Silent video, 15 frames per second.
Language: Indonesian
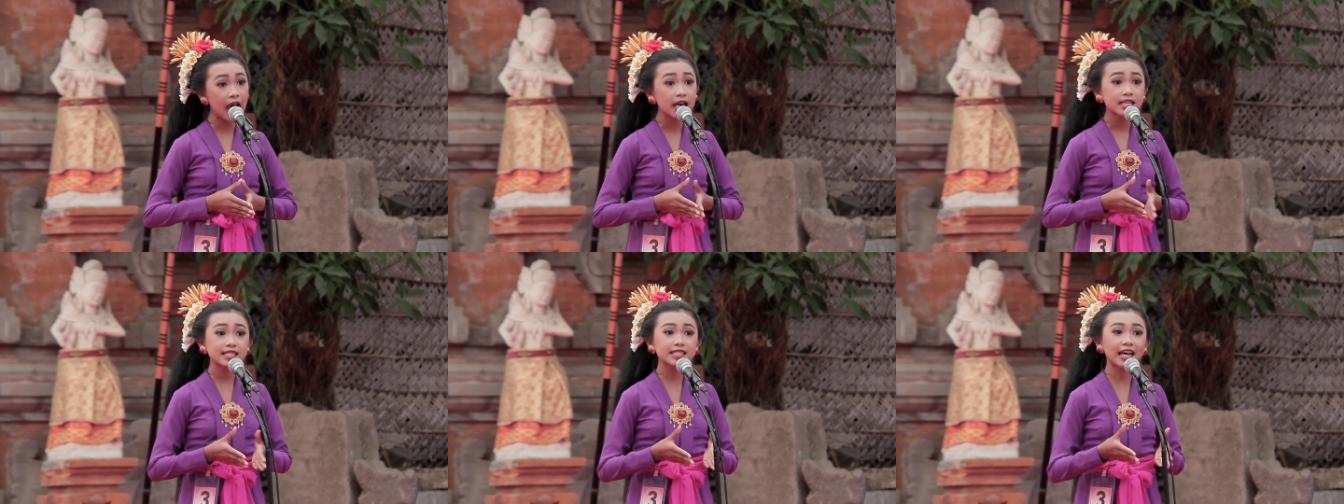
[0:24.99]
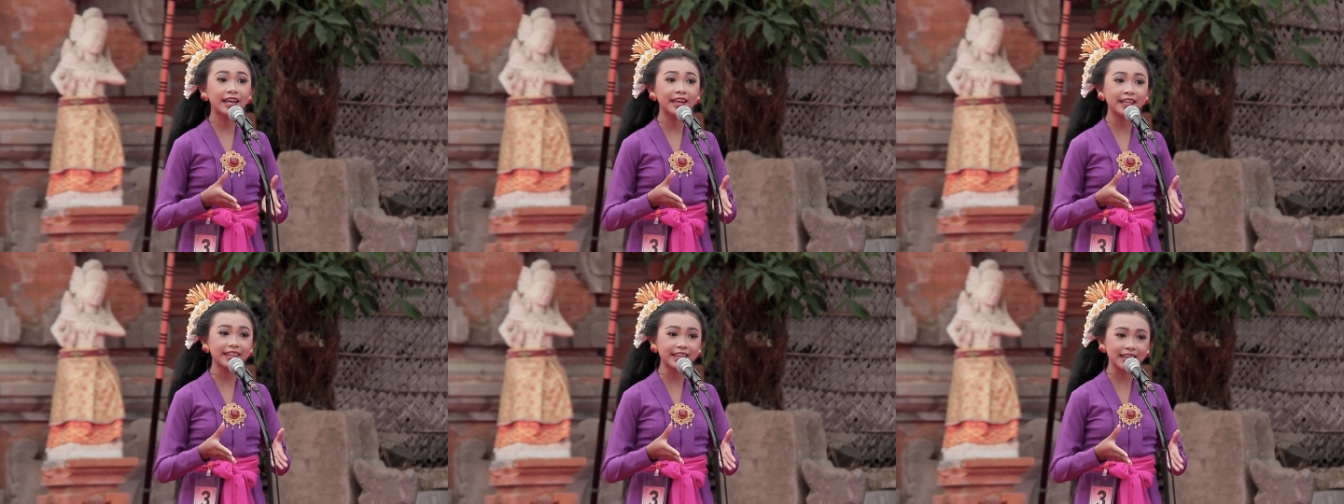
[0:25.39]

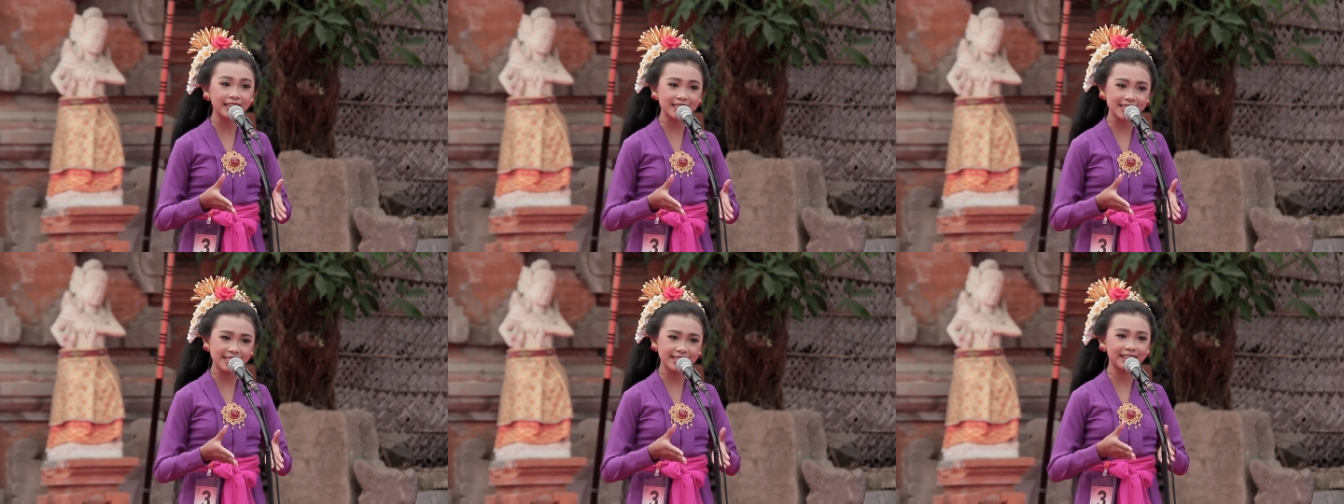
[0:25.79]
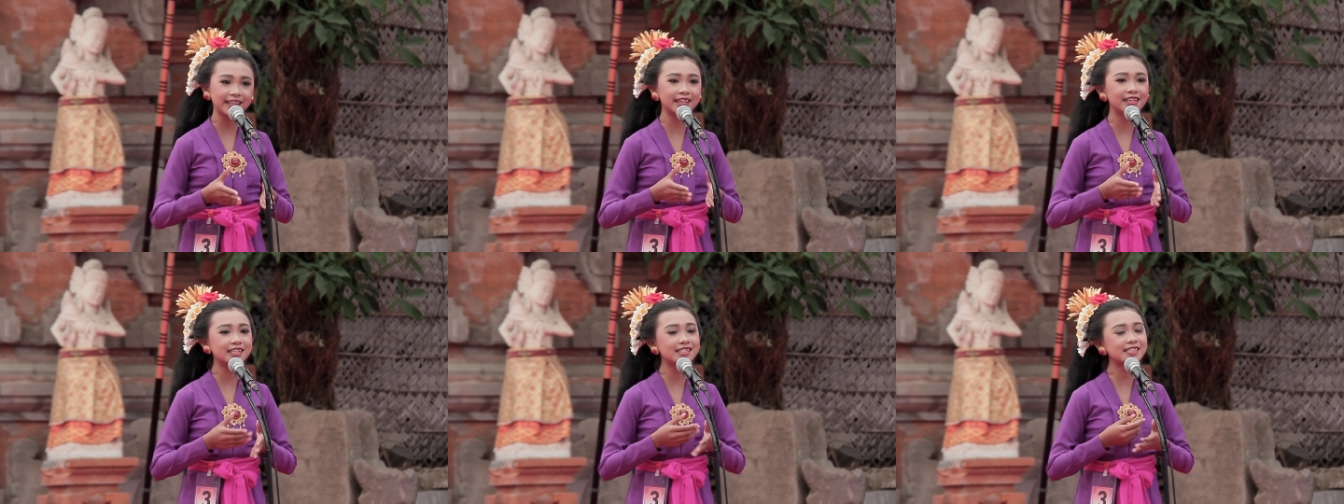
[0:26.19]
Sana
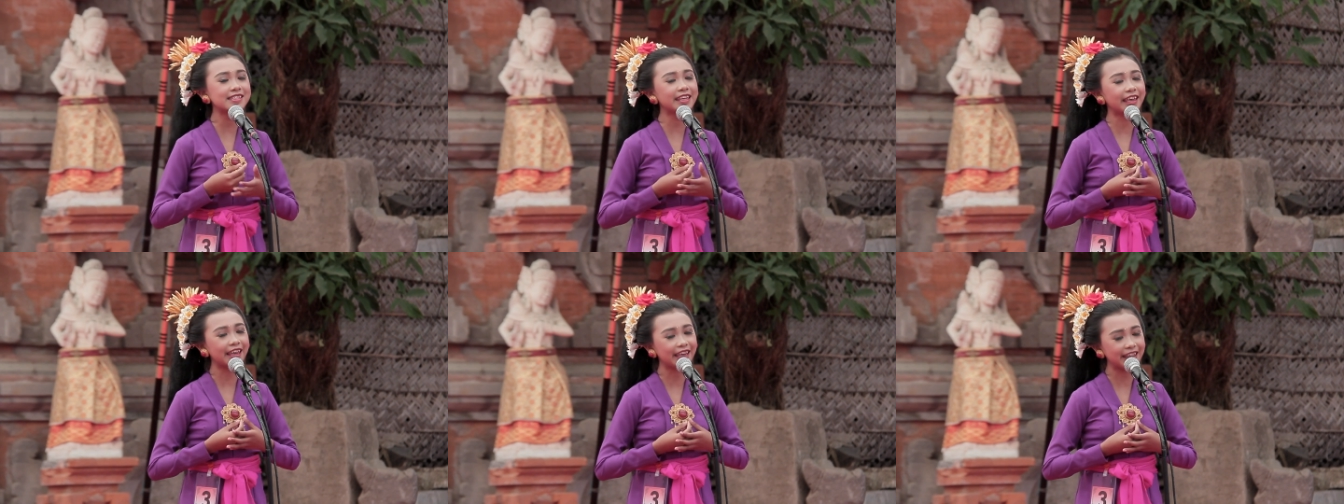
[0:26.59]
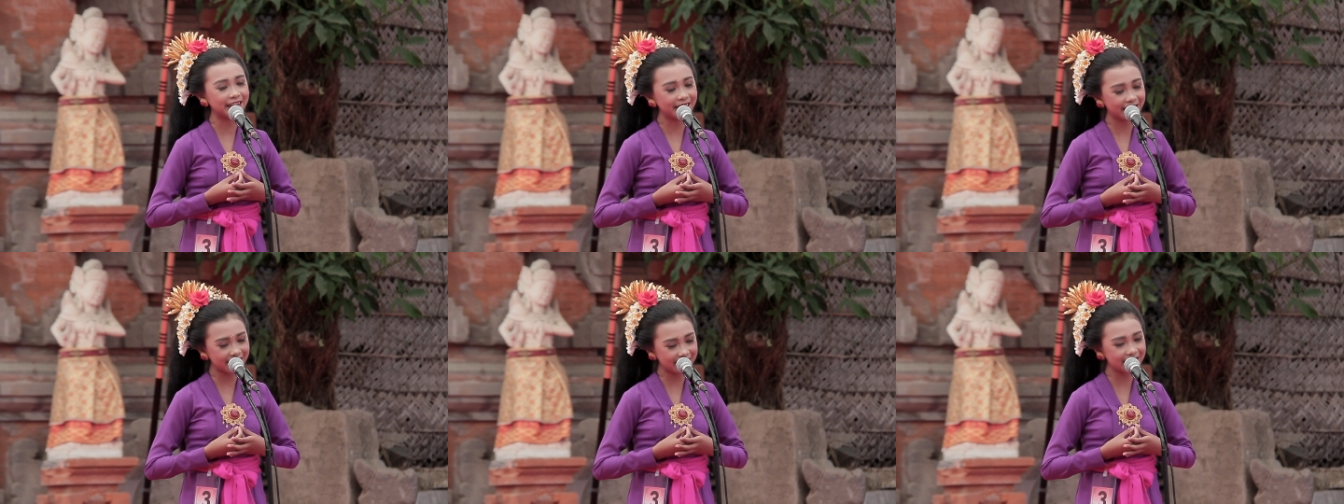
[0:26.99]
tresna
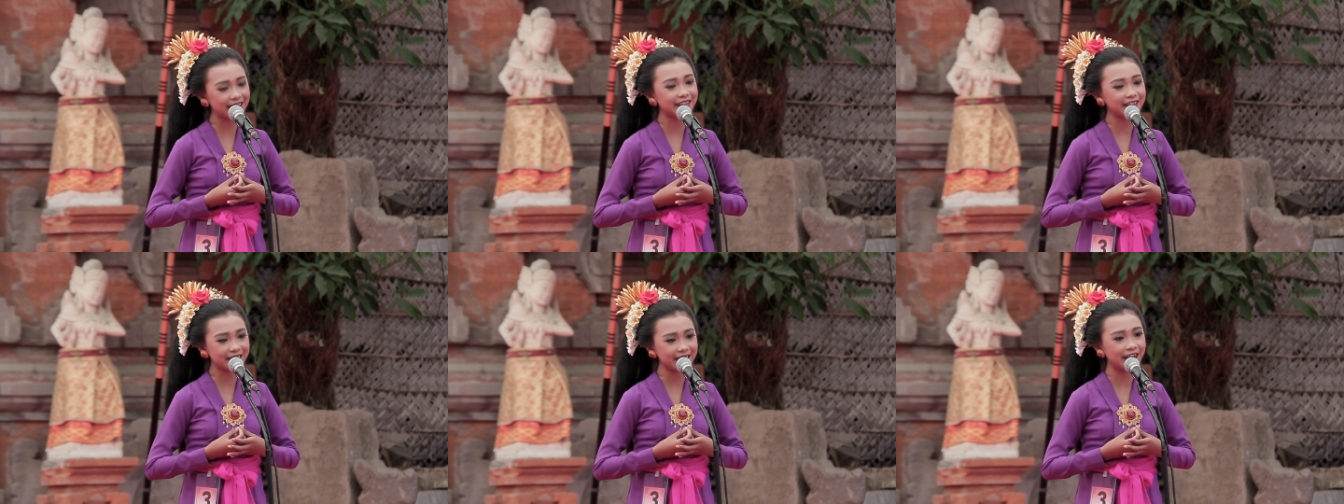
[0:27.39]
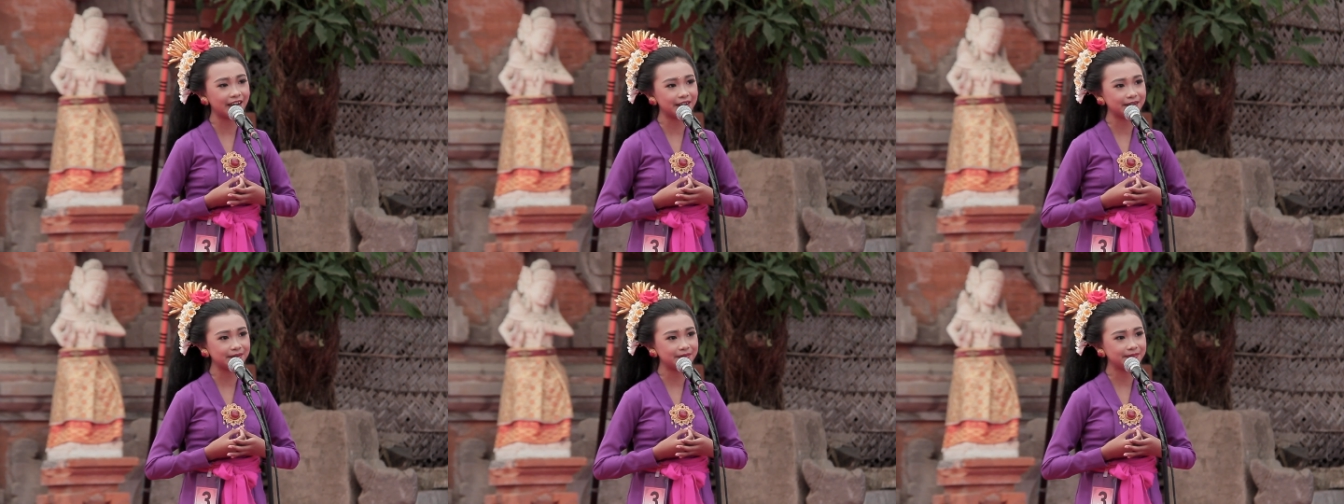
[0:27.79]
sihin titiang